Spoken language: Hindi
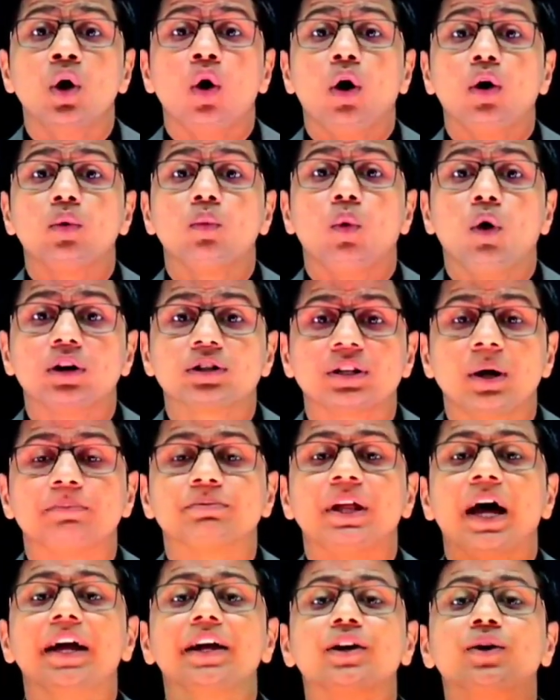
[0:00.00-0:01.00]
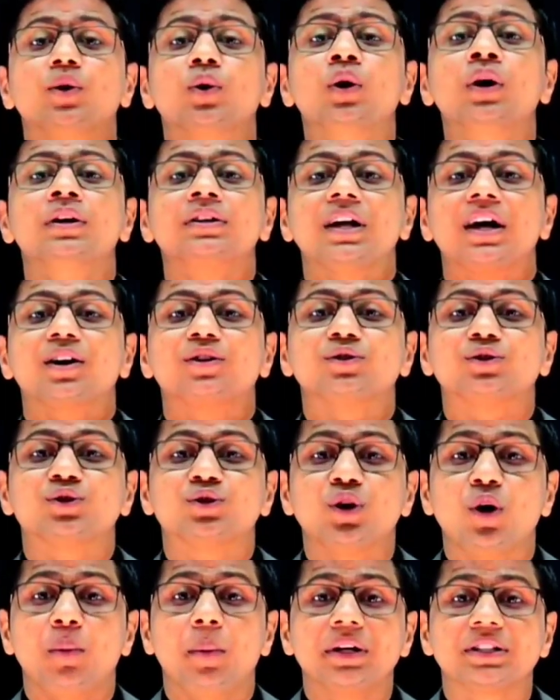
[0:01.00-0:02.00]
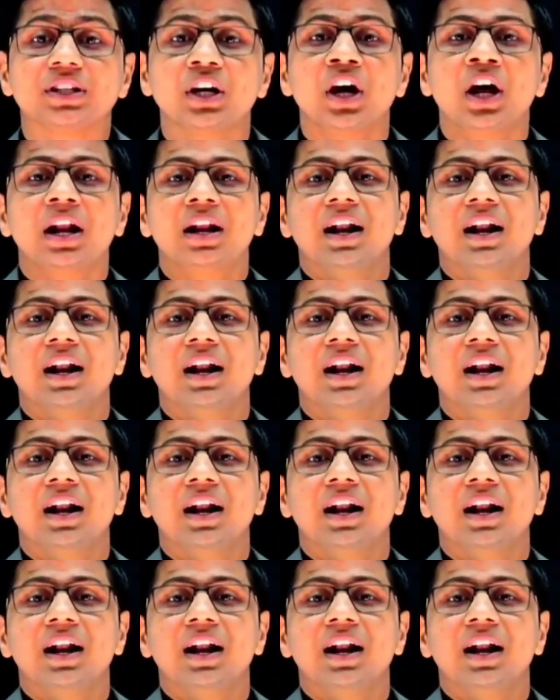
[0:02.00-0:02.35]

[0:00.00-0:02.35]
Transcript: on WhatsApp thank you thank you so much